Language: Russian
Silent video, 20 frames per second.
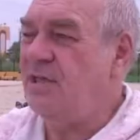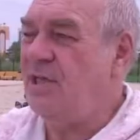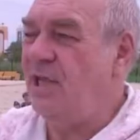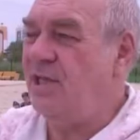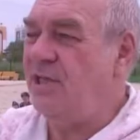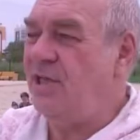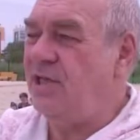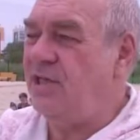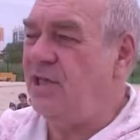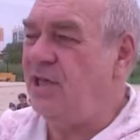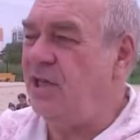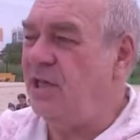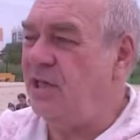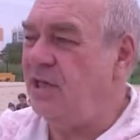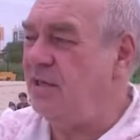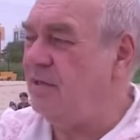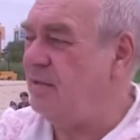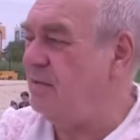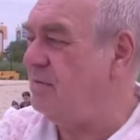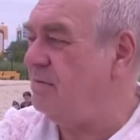Для
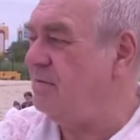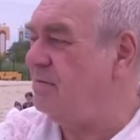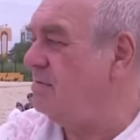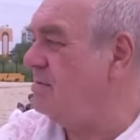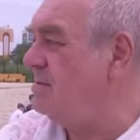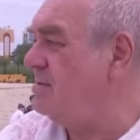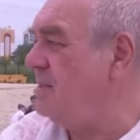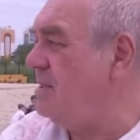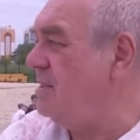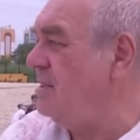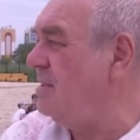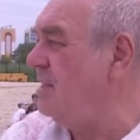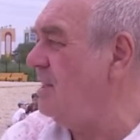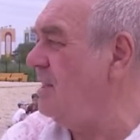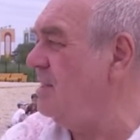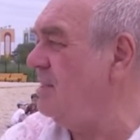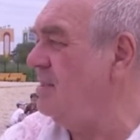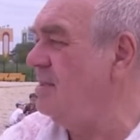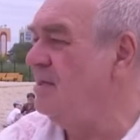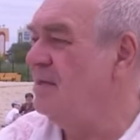детей
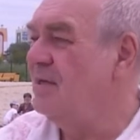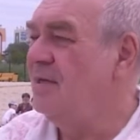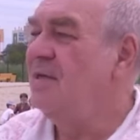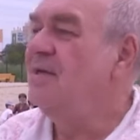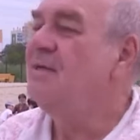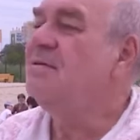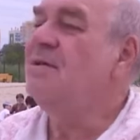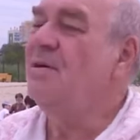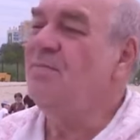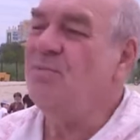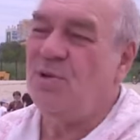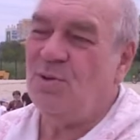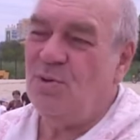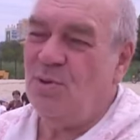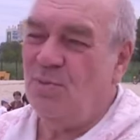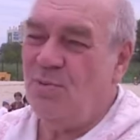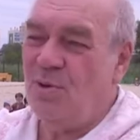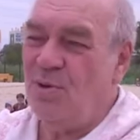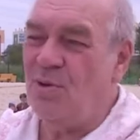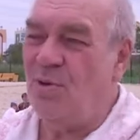сделали там не
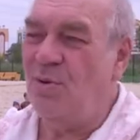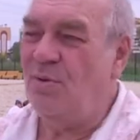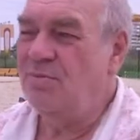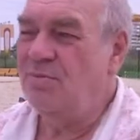глубоко.